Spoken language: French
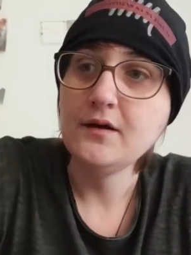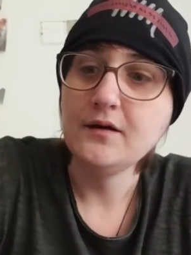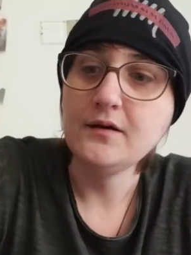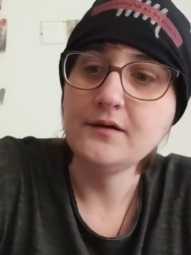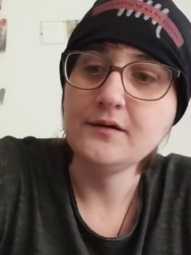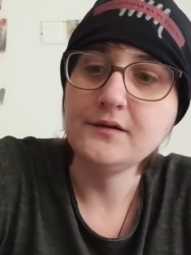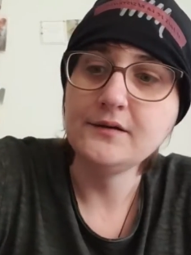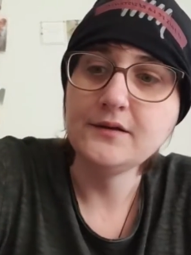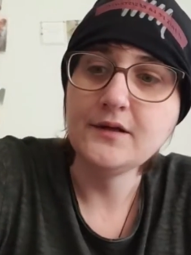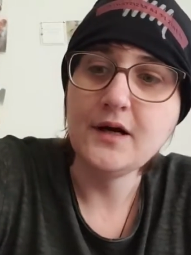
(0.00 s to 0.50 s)

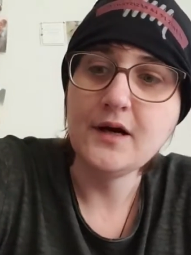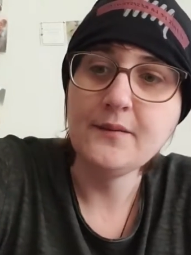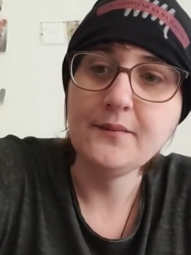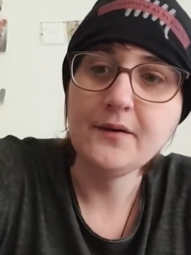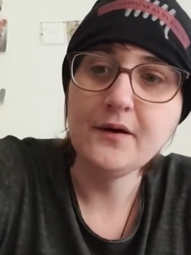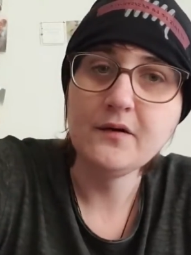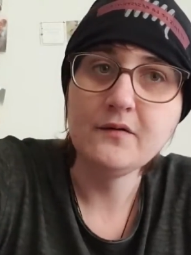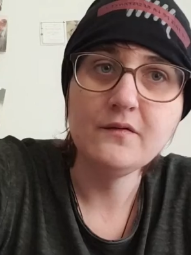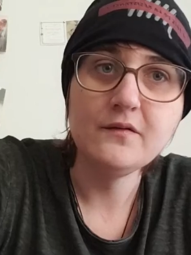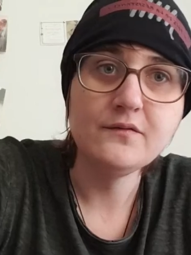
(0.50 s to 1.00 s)
euh,
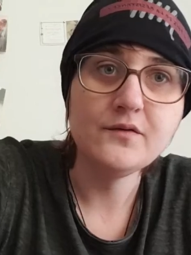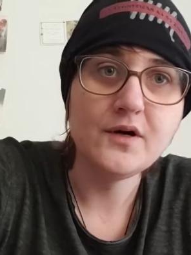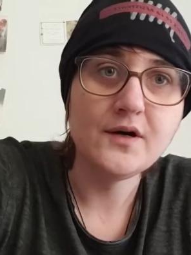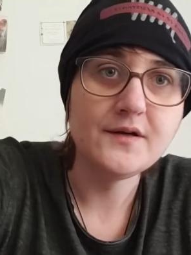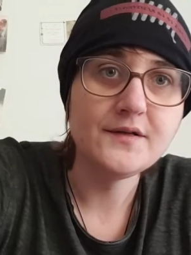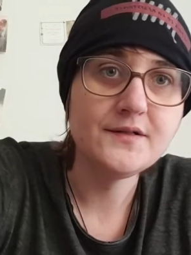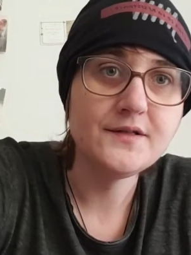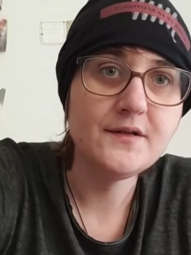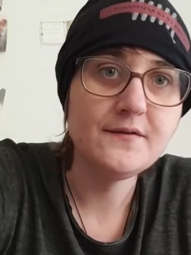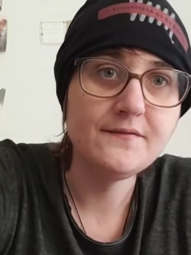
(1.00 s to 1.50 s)
après on va voir
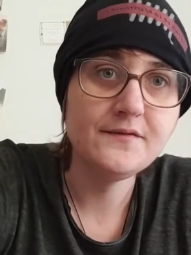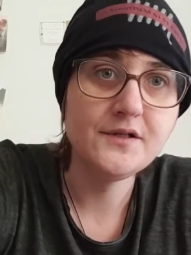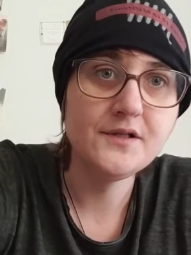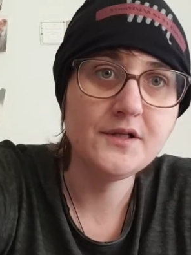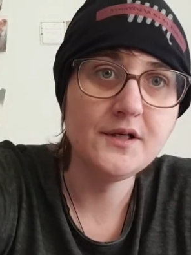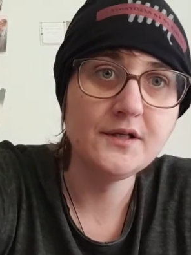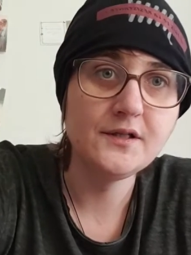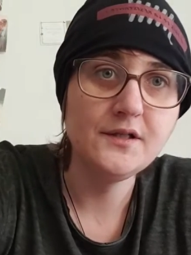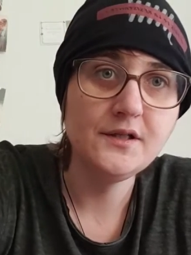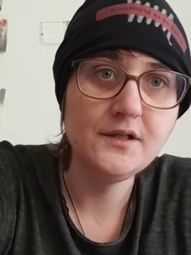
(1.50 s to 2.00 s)
sa fiche
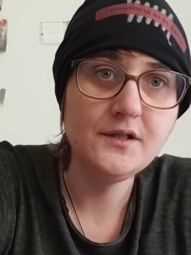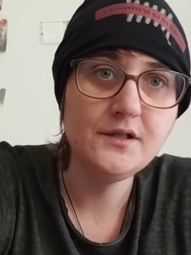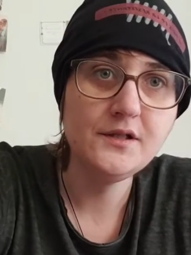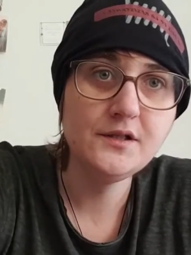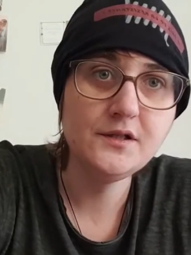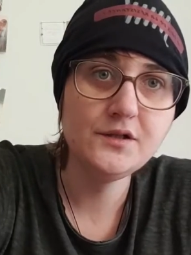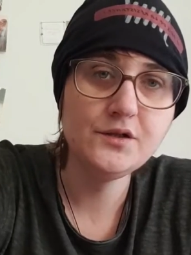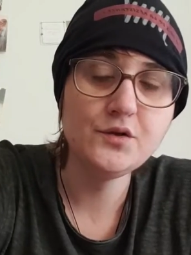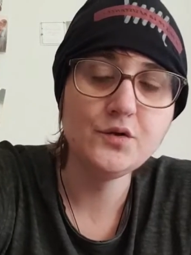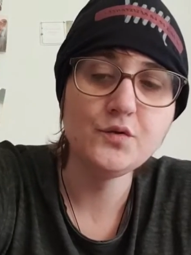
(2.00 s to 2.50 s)

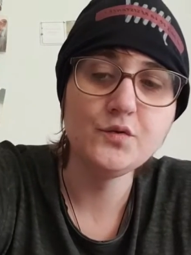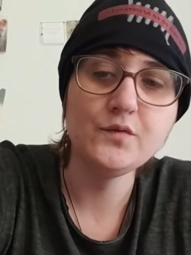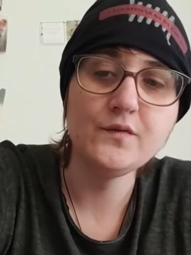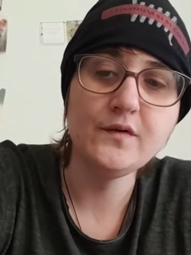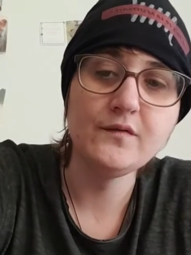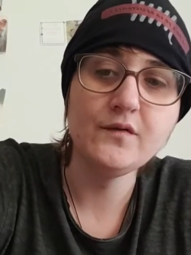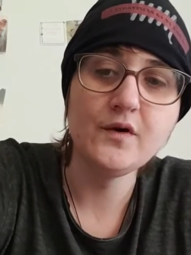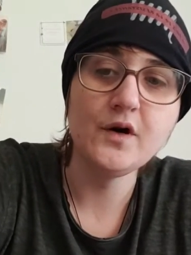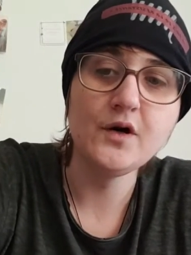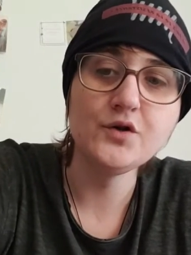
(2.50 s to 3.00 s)
technique, on va
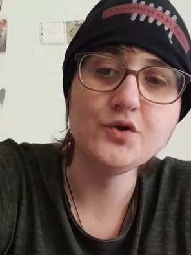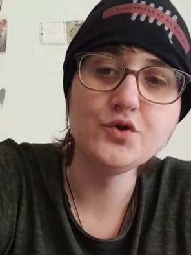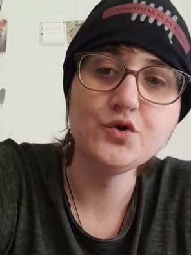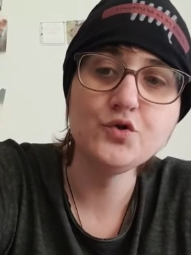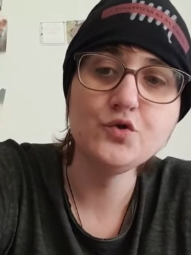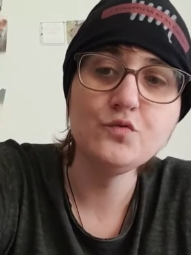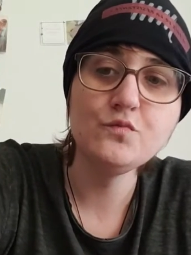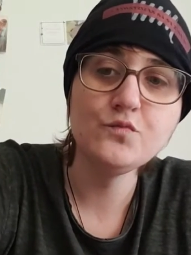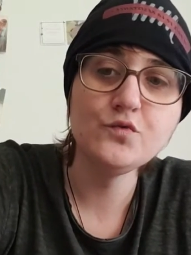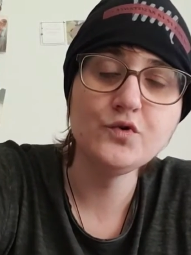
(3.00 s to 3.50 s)
voir
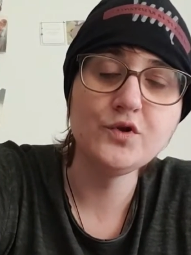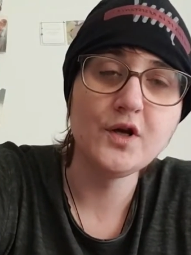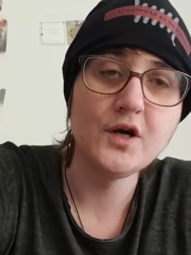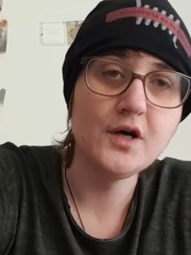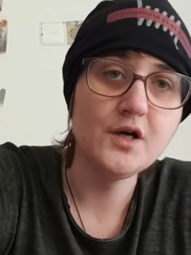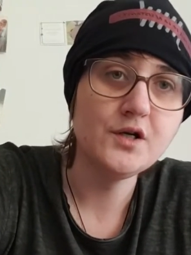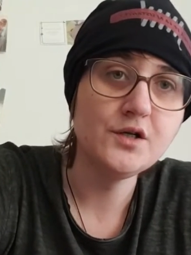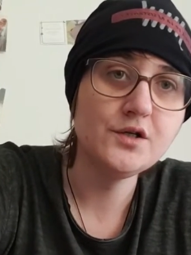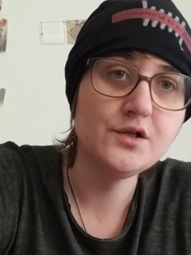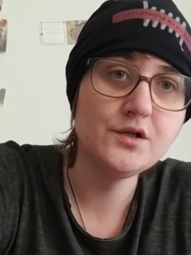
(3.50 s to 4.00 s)
son
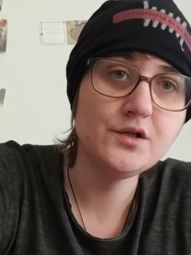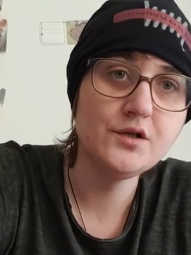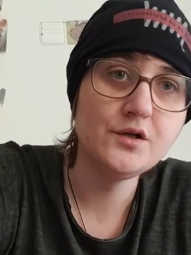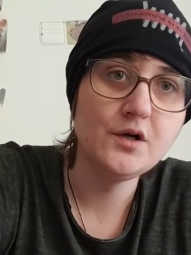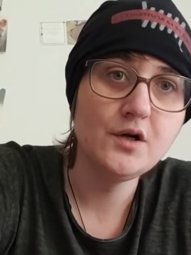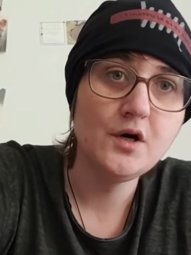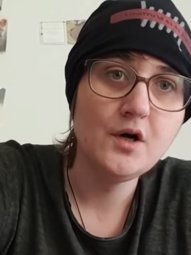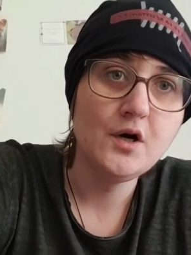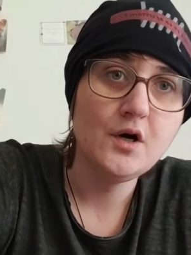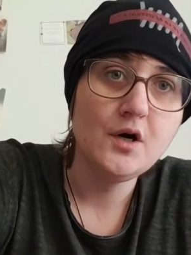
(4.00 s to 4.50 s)
montage,
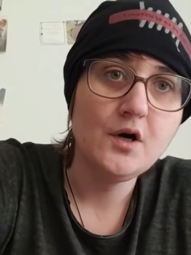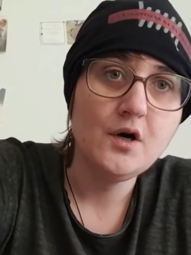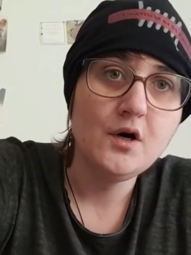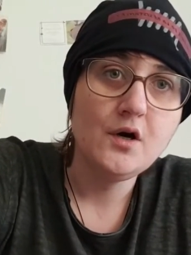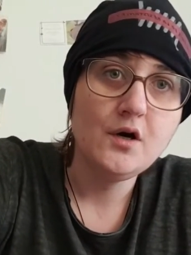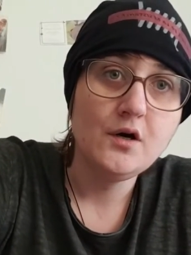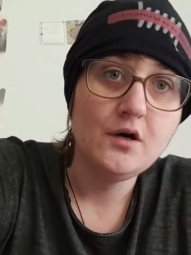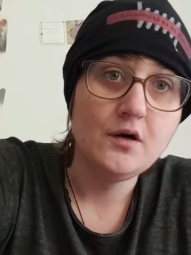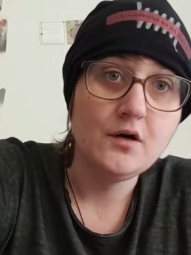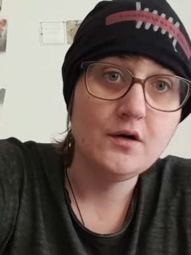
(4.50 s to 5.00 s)

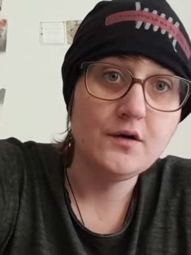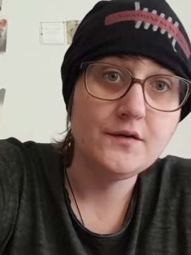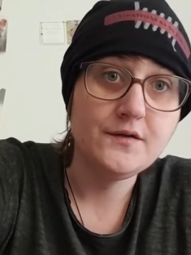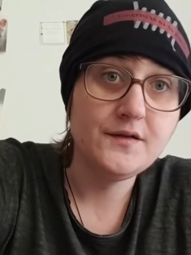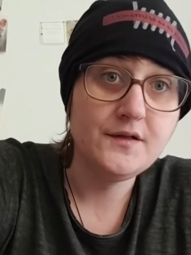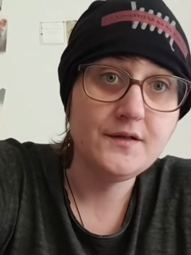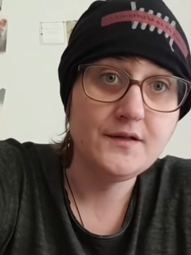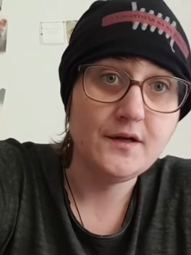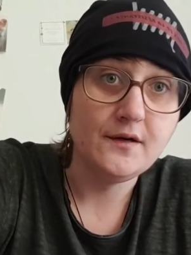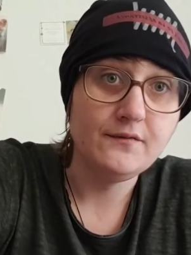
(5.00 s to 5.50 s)
euh,
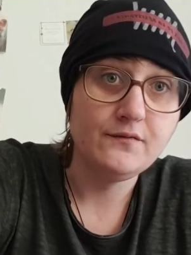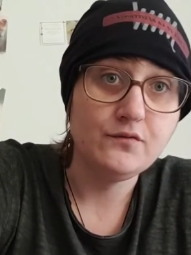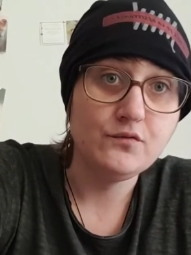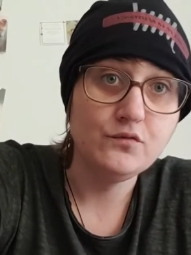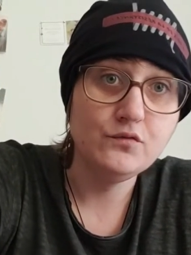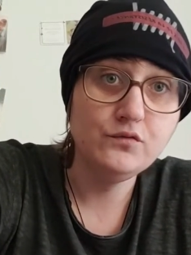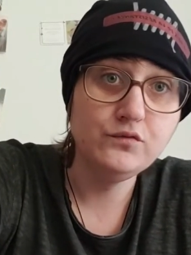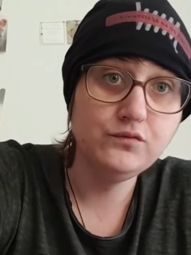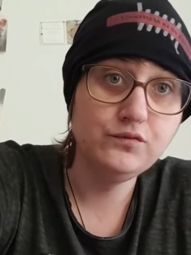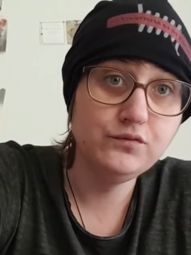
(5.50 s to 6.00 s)
ses
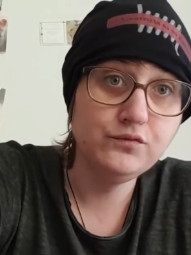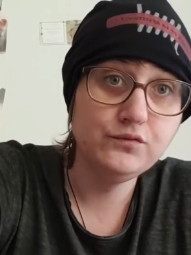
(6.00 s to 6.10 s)
airflows,